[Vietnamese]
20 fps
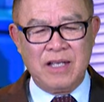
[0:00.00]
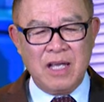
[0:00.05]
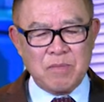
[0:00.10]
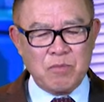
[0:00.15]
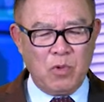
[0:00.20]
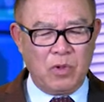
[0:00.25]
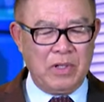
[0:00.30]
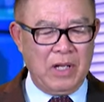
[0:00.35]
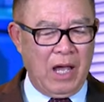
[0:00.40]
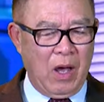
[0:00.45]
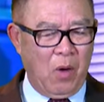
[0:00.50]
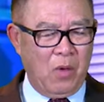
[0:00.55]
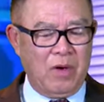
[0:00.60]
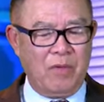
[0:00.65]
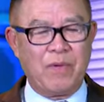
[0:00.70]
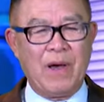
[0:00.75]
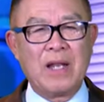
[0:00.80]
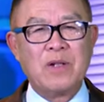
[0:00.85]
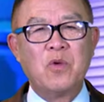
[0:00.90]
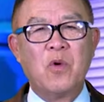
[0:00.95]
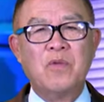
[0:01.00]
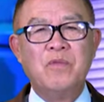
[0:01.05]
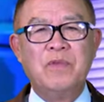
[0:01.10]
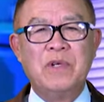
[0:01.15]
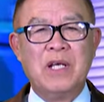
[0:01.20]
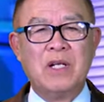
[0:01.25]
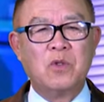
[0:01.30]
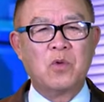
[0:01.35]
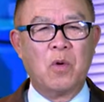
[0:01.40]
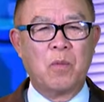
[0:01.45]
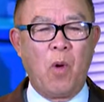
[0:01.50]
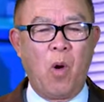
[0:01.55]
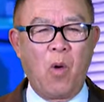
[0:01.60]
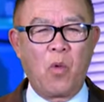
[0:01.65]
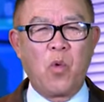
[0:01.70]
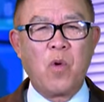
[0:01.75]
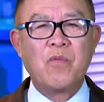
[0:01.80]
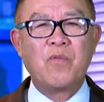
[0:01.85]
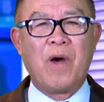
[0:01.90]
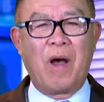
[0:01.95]
nhất một điều là phát ngôn viên của Bộ
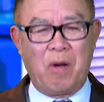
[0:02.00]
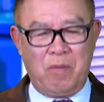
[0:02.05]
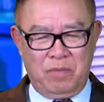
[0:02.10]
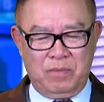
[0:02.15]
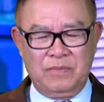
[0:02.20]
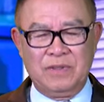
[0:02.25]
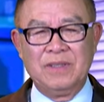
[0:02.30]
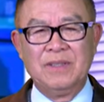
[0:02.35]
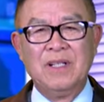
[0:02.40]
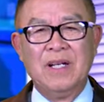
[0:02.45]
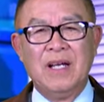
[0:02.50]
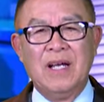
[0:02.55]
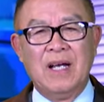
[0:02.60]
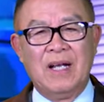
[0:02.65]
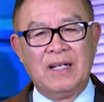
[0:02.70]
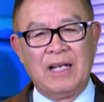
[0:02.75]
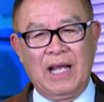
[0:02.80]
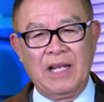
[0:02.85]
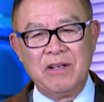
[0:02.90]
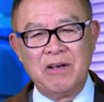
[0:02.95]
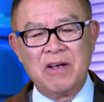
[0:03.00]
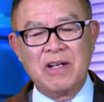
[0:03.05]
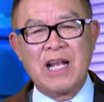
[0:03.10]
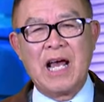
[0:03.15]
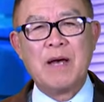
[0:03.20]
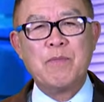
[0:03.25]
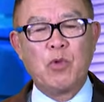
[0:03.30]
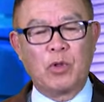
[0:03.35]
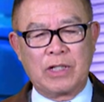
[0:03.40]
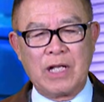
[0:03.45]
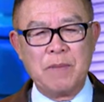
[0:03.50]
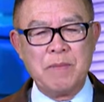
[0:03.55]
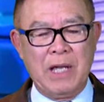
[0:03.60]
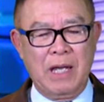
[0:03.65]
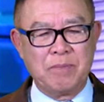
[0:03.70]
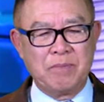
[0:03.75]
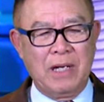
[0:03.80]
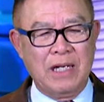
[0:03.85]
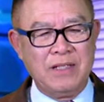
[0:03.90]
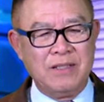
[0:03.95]
Quốc phòng lại đưa ra một cái
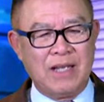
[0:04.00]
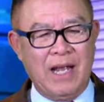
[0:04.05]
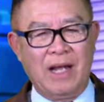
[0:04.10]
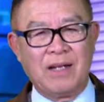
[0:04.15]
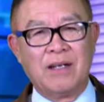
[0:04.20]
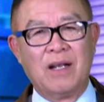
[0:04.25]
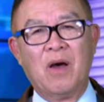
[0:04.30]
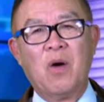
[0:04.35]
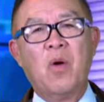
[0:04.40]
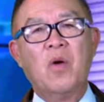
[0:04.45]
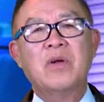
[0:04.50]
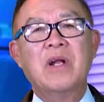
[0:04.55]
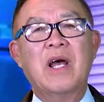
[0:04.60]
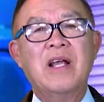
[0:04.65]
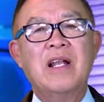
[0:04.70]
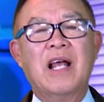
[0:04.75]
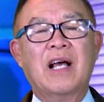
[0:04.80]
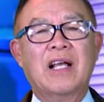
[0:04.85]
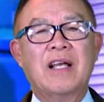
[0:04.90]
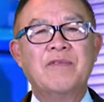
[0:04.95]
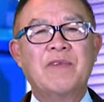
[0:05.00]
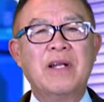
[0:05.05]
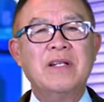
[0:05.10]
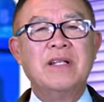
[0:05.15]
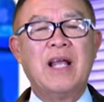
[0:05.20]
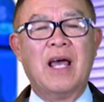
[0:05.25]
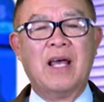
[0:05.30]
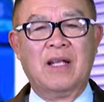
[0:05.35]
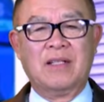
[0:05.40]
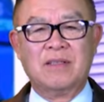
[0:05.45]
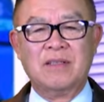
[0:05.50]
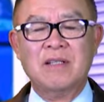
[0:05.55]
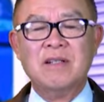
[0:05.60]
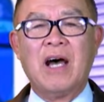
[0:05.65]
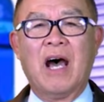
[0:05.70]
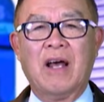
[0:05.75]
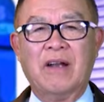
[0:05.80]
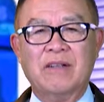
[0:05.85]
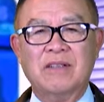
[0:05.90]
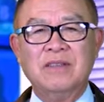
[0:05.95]
biện minh rằng là ô đây là cái vấn đề tư
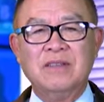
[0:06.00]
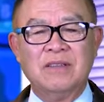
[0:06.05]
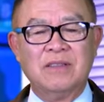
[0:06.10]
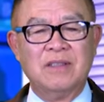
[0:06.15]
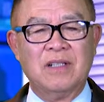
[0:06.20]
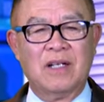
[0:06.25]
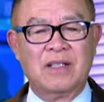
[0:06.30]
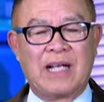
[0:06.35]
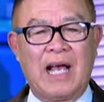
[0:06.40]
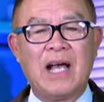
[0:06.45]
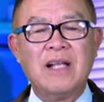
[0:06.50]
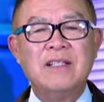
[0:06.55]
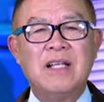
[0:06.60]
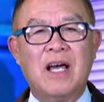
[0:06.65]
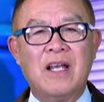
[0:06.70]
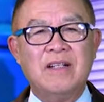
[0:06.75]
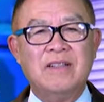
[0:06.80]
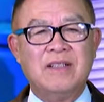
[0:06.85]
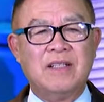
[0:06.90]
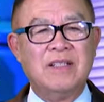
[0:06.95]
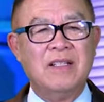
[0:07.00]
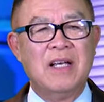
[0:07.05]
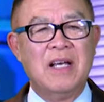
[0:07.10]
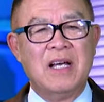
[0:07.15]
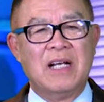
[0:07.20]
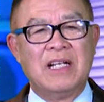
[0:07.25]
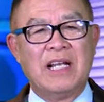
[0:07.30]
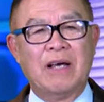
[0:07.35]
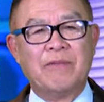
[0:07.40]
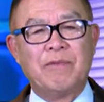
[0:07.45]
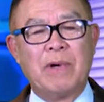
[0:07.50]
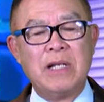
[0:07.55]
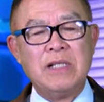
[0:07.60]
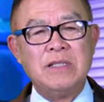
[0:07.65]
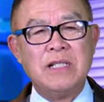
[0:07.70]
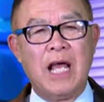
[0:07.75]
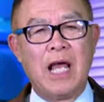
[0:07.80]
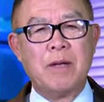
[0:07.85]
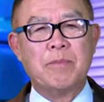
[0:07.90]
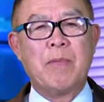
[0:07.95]
ẩn cá nhân đó, là vấn
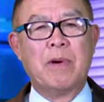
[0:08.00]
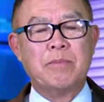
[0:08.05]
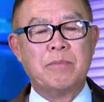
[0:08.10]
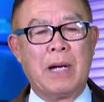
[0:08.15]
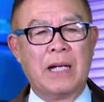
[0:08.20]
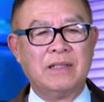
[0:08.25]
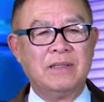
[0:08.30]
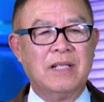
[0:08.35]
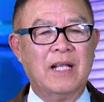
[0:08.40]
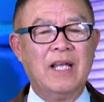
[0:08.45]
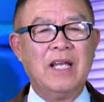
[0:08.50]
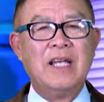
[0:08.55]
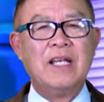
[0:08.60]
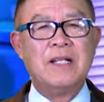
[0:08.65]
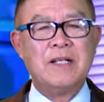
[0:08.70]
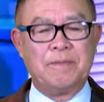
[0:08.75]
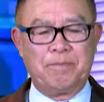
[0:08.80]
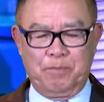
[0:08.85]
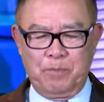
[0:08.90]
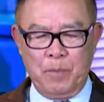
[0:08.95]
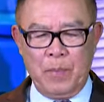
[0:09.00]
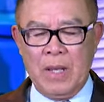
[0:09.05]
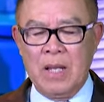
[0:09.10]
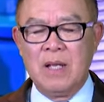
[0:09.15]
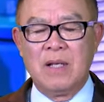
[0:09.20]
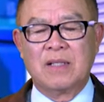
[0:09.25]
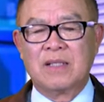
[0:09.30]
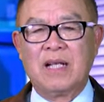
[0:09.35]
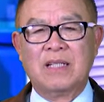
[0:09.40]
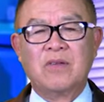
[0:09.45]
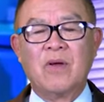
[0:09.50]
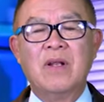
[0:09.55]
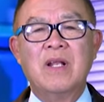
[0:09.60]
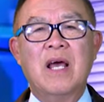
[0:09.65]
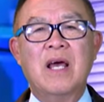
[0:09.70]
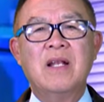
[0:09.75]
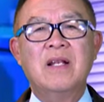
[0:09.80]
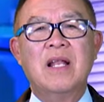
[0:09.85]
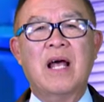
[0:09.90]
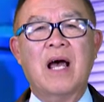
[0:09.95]
đề bệnh lý đó. Thế cho
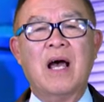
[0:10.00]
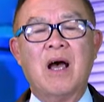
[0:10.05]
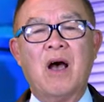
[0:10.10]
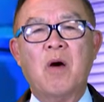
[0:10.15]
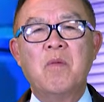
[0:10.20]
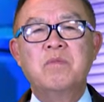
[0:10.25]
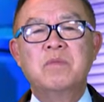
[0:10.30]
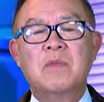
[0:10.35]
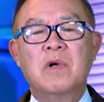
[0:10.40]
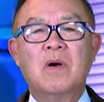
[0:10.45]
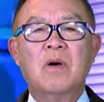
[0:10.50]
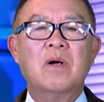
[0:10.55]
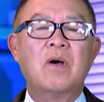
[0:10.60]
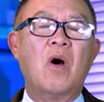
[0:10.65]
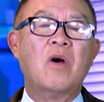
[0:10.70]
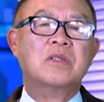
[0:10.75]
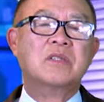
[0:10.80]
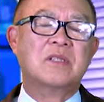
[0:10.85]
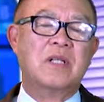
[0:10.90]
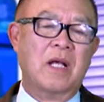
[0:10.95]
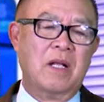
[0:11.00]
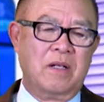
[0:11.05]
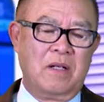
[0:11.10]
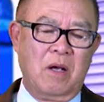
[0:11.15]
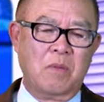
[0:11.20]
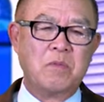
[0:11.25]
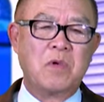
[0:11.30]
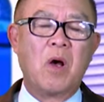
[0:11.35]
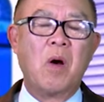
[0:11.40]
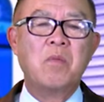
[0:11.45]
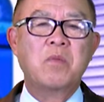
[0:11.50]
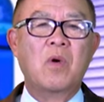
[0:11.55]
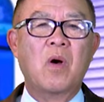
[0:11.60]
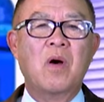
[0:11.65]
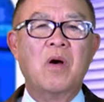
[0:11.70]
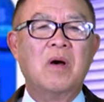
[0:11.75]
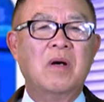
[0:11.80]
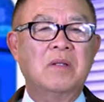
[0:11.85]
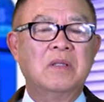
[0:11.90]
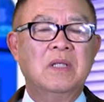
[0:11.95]
nên là ông Austin ông không
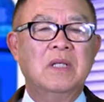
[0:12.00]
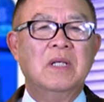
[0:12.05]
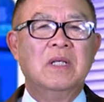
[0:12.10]
có